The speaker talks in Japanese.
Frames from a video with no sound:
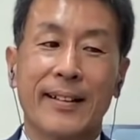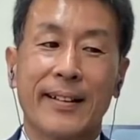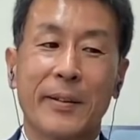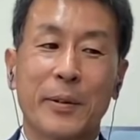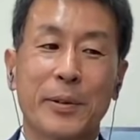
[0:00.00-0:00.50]

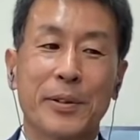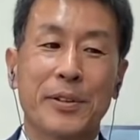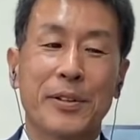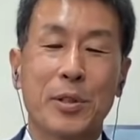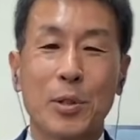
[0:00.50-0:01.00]
あの
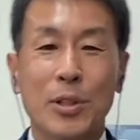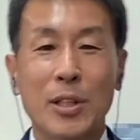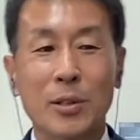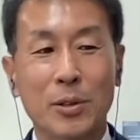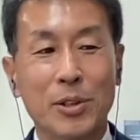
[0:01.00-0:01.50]
衆議
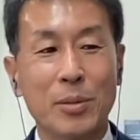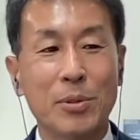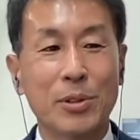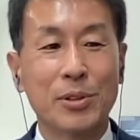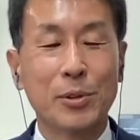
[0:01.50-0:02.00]
院の事
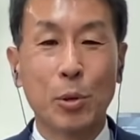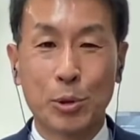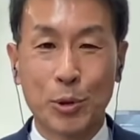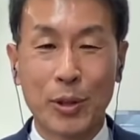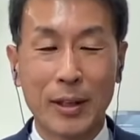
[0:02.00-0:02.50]
務総
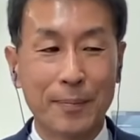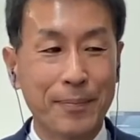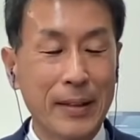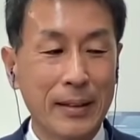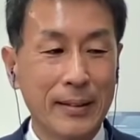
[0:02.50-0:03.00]
長が、
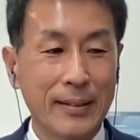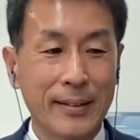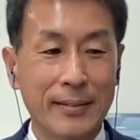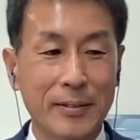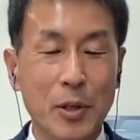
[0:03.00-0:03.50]

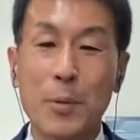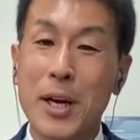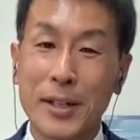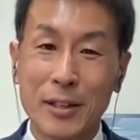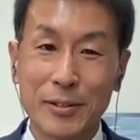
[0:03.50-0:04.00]
はい、あの読み
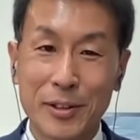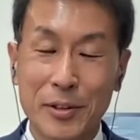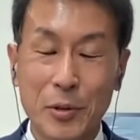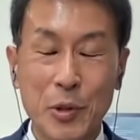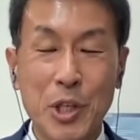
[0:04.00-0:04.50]
上げるんです
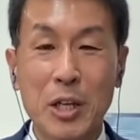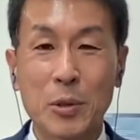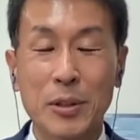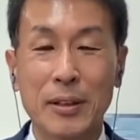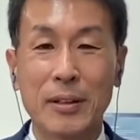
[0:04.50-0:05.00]
けど最
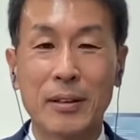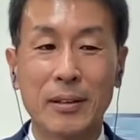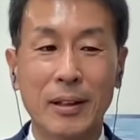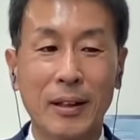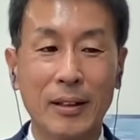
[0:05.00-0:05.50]
後に「
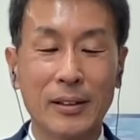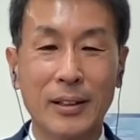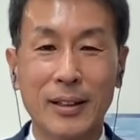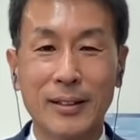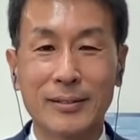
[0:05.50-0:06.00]
高市
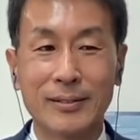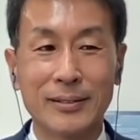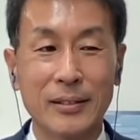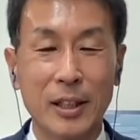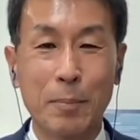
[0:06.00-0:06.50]
早苗君、
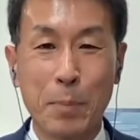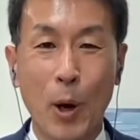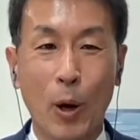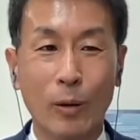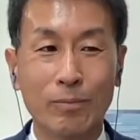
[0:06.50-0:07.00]
ん、1
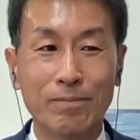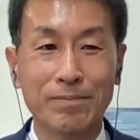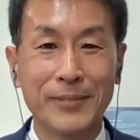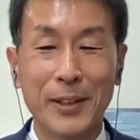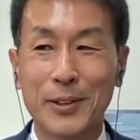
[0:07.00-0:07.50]
票!」って
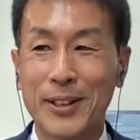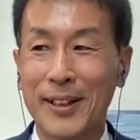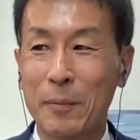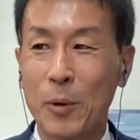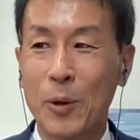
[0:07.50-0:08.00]
言って
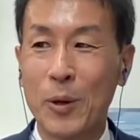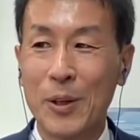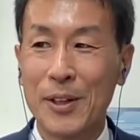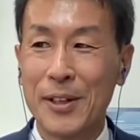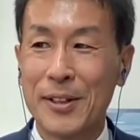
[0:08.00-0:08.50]
ねも
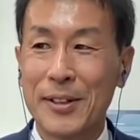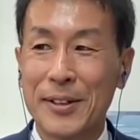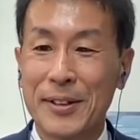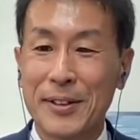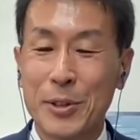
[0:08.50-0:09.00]
う
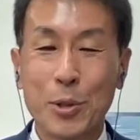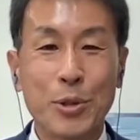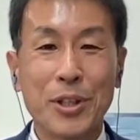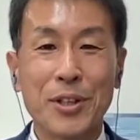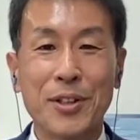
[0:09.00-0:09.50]

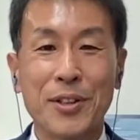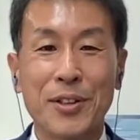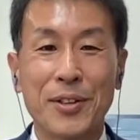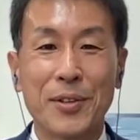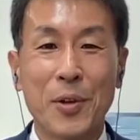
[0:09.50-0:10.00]
衆議院
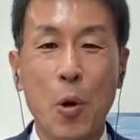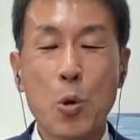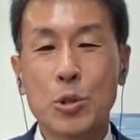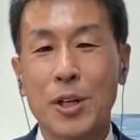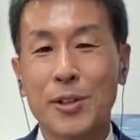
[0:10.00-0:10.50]

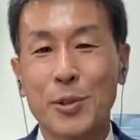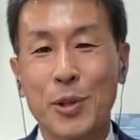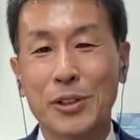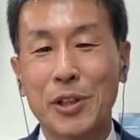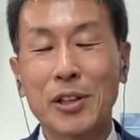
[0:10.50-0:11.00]
本会議場
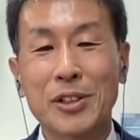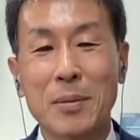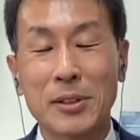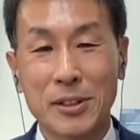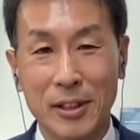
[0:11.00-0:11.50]
がざわつ
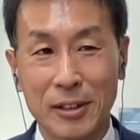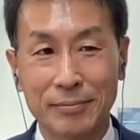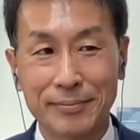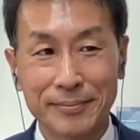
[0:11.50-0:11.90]
きましたね。